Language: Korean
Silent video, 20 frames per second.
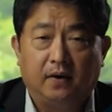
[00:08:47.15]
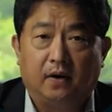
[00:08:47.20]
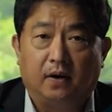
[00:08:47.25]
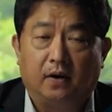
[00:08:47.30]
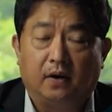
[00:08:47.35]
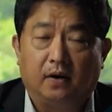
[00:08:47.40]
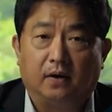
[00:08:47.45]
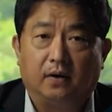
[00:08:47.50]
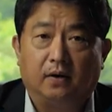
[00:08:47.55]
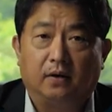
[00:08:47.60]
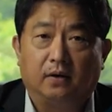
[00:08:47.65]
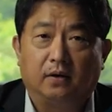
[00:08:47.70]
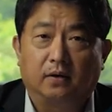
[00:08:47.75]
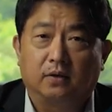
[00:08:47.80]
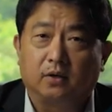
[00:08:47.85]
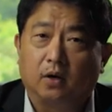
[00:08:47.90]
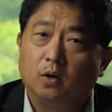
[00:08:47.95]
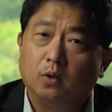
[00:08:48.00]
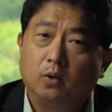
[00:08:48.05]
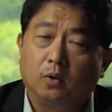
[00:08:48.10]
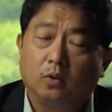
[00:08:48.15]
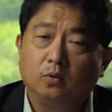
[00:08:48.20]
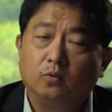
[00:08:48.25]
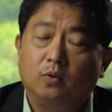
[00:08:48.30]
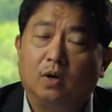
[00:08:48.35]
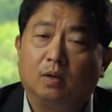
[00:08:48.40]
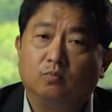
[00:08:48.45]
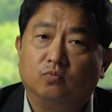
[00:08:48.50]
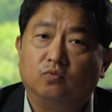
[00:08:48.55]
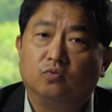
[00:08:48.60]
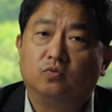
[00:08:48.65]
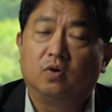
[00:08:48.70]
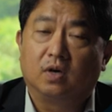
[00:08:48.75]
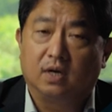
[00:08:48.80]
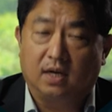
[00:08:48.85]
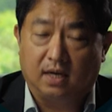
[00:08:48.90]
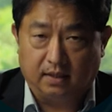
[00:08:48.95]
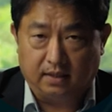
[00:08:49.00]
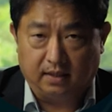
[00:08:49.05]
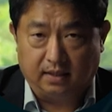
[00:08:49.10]
어, 결론과
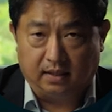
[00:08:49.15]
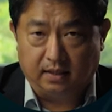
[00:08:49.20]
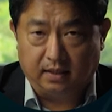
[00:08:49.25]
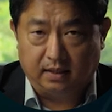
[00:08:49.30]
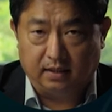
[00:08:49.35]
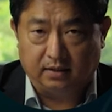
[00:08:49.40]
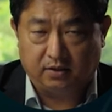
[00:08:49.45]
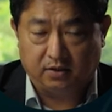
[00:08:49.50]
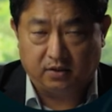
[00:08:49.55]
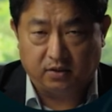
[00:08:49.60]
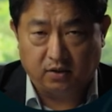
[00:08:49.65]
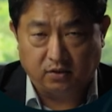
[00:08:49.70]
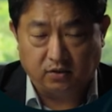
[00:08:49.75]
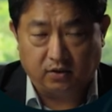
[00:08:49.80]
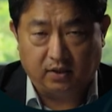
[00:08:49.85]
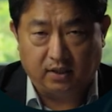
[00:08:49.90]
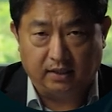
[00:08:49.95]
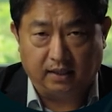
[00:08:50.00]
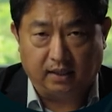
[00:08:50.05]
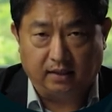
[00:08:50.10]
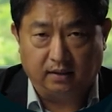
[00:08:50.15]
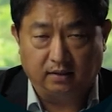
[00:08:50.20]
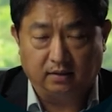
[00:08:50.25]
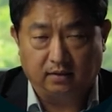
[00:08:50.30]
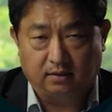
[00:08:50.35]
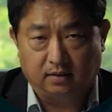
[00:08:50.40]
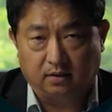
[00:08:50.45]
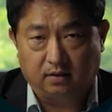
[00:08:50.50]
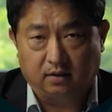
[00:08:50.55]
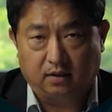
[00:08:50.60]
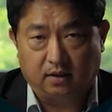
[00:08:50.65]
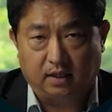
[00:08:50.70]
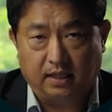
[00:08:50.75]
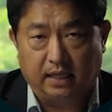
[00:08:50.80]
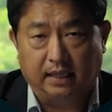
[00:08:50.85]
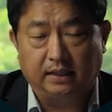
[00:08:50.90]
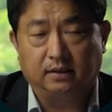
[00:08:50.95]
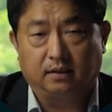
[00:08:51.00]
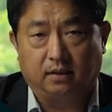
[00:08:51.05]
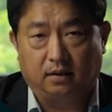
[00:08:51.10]
무관하게 지켜져야 되는
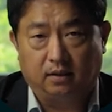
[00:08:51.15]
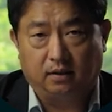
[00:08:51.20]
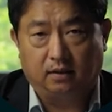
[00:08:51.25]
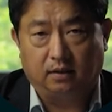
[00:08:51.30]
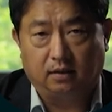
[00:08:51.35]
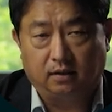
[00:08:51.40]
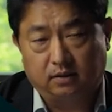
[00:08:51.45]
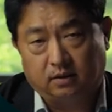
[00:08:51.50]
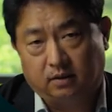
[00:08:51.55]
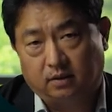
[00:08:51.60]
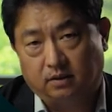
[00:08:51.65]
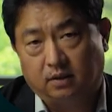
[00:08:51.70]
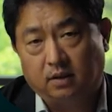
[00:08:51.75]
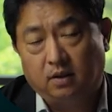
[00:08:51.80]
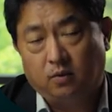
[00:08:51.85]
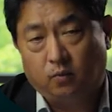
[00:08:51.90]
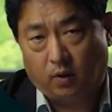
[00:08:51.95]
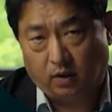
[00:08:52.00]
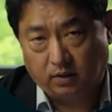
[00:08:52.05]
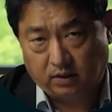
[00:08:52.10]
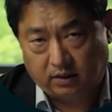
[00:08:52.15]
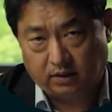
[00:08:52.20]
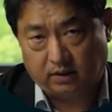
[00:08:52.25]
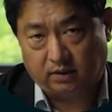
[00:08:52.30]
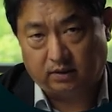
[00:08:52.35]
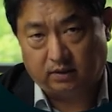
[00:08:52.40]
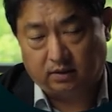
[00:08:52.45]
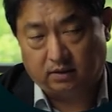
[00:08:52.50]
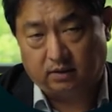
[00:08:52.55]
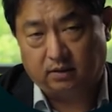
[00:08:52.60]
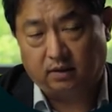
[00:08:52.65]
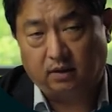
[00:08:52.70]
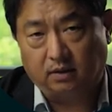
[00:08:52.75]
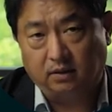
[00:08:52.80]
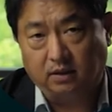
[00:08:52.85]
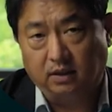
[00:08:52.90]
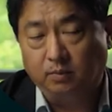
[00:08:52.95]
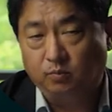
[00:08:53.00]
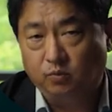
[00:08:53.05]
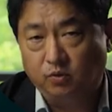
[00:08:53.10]
그러한 어, 어떤 원칙들, 그런
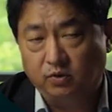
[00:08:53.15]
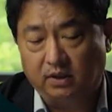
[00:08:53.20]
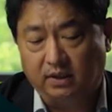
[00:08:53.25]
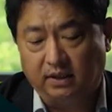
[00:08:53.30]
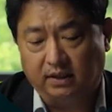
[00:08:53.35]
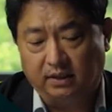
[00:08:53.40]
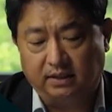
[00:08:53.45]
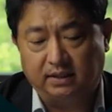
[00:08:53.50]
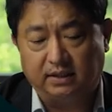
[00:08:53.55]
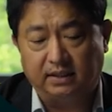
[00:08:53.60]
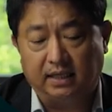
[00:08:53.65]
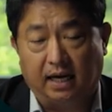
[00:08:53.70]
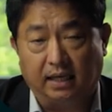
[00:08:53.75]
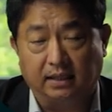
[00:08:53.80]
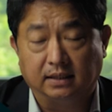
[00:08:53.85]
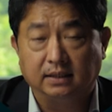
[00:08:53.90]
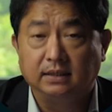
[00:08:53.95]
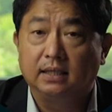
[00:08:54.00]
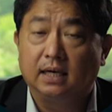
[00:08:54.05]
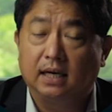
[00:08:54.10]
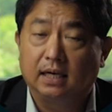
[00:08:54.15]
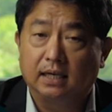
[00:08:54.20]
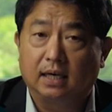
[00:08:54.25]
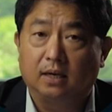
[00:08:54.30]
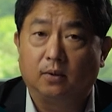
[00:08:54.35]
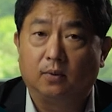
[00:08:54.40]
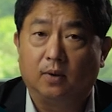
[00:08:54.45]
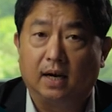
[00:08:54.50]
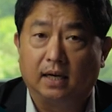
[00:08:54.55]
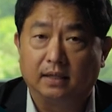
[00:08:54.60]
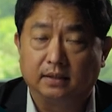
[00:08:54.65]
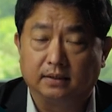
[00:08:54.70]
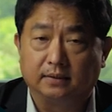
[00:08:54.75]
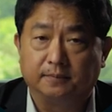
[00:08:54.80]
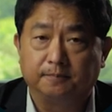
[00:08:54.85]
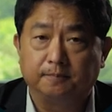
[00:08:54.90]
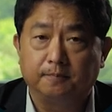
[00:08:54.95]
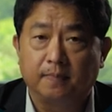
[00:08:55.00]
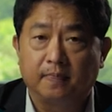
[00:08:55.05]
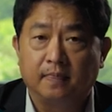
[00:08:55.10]
의무들이 있지 않은가라고
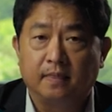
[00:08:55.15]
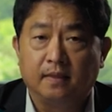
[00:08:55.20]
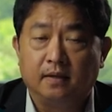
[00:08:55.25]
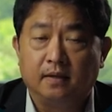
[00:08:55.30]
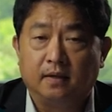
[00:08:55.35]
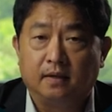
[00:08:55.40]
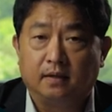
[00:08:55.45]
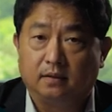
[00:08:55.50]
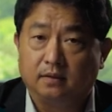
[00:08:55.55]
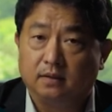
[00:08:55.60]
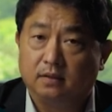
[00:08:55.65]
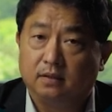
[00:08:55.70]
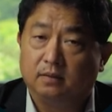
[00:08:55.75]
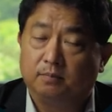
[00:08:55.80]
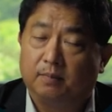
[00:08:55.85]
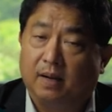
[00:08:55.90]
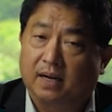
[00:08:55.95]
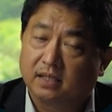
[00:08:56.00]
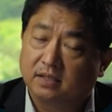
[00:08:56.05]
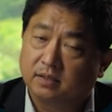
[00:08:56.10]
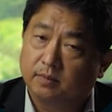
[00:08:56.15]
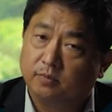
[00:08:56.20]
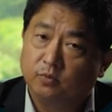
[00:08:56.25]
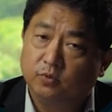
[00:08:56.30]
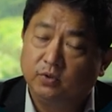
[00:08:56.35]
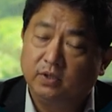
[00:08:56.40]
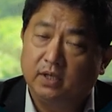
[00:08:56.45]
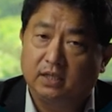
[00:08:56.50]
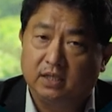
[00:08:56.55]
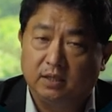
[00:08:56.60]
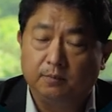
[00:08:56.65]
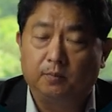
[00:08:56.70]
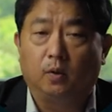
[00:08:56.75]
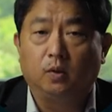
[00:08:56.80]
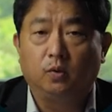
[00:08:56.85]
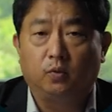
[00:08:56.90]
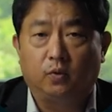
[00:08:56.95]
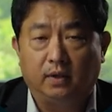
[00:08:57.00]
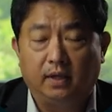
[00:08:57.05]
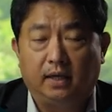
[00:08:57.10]
하는 그 말하자면 우리의
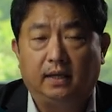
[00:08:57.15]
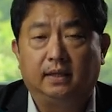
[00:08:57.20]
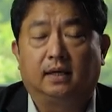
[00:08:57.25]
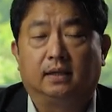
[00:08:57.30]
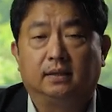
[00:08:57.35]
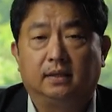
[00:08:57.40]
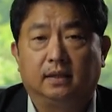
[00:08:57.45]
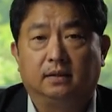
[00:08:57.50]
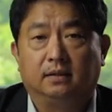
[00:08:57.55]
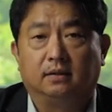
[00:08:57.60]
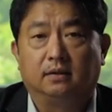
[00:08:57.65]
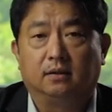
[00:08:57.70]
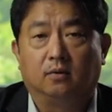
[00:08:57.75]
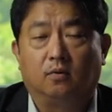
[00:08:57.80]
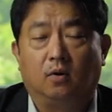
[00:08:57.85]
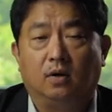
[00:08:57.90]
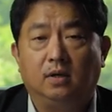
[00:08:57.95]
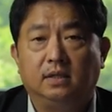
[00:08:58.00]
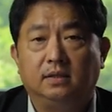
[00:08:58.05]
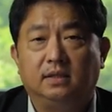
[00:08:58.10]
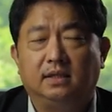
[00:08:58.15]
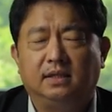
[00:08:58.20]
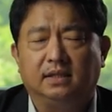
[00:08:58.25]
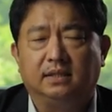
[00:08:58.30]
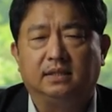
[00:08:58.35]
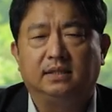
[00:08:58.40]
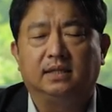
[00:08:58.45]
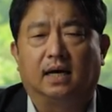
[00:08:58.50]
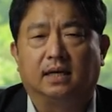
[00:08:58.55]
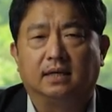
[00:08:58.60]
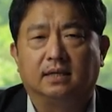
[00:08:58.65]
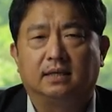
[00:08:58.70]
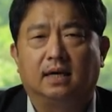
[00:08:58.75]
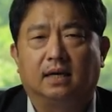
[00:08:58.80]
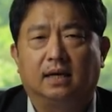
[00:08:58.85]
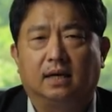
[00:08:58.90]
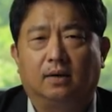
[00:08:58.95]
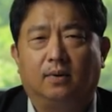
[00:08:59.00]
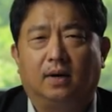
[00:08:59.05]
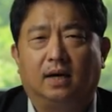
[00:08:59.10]
기본권에 해당되는 그런 권리들이 있지
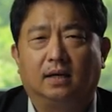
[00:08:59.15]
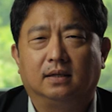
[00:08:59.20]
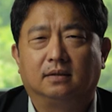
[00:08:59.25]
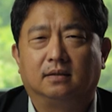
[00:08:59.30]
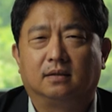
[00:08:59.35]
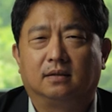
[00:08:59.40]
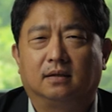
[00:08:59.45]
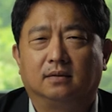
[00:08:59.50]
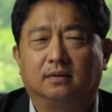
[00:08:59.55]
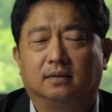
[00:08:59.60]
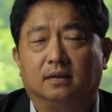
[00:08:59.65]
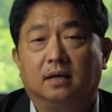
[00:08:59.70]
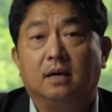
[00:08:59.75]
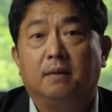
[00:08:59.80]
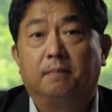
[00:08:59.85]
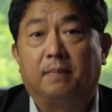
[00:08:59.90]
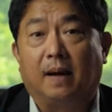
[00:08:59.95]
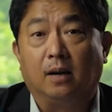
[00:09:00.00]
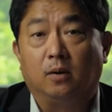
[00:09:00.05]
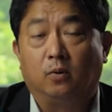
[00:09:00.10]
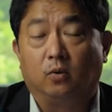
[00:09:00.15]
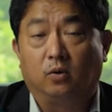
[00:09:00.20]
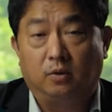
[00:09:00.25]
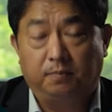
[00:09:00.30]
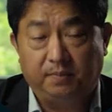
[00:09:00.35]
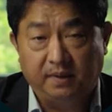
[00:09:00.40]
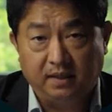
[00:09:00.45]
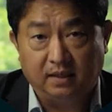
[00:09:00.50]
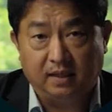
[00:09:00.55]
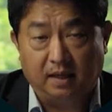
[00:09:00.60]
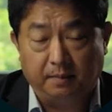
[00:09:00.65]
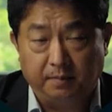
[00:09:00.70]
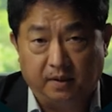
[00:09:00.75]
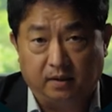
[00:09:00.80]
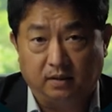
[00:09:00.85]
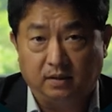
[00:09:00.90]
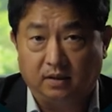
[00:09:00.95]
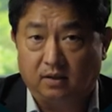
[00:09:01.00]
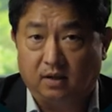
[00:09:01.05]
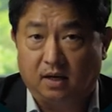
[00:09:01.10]
않을까라고 하는 그런 반론을
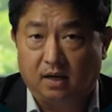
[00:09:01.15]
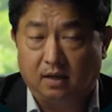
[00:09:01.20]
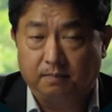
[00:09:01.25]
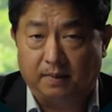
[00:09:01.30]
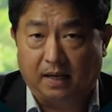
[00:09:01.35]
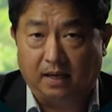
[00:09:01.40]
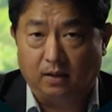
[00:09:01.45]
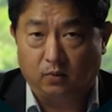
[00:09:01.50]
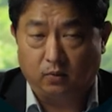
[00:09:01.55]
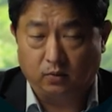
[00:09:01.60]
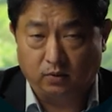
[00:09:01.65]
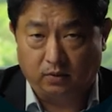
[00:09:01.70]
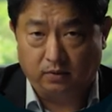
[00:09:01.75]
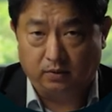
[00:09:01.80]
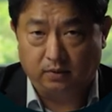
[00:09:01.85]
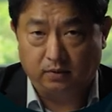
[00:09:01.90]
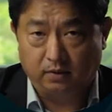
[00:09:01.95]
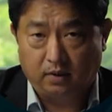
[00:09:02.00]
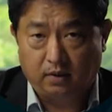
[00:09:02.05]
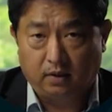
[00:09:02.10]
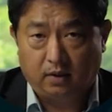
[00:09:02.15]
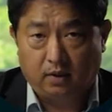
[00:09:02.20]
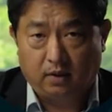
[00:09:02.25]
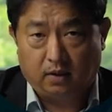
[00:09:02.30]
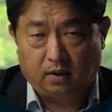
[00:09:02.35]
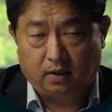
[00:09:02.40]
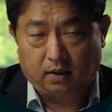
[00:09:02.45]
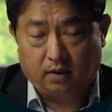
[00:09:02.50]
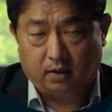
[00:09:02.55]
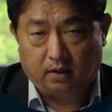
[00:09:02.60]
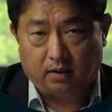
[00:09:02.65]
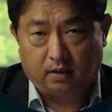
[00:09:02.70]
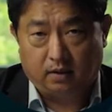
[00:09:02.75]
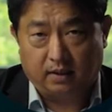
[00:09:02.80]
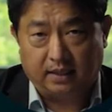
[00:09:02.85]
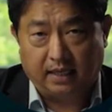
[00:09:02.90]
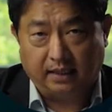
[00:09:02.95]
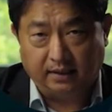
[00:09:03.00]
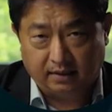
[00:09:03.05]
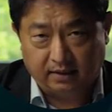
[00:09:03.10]
핀다면 이러한 반론은 어
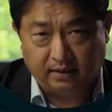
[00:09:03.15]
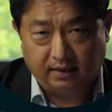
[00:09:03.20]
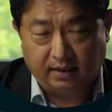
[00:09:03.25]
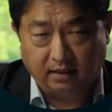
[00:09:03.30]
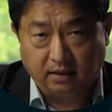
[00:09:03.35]
칸트의